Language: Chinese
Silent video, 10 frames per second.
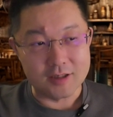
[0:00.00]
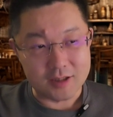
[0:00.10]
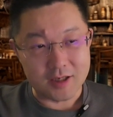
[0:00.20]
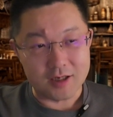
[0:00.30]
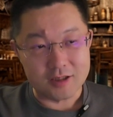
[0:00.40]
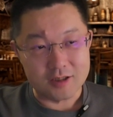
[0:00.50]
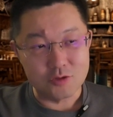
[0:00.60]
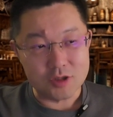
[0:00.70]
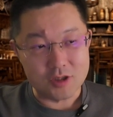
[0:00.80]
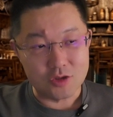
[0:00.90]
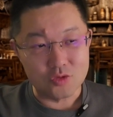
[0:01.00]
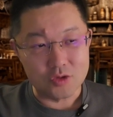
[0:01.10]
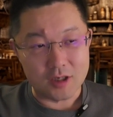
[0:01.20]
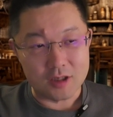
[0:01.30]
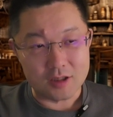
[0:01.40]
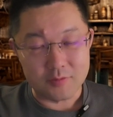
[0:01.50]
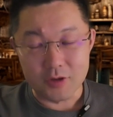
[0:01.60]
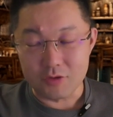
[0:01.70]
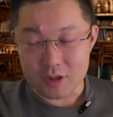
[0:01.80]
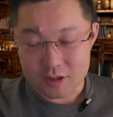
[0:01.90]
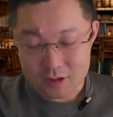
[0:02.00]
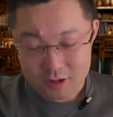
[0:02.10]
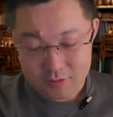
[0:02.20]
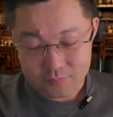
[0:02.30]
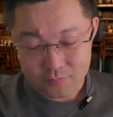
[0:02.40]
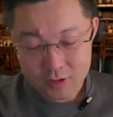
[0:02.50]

这个也是最近出的一个特别有意思的事情。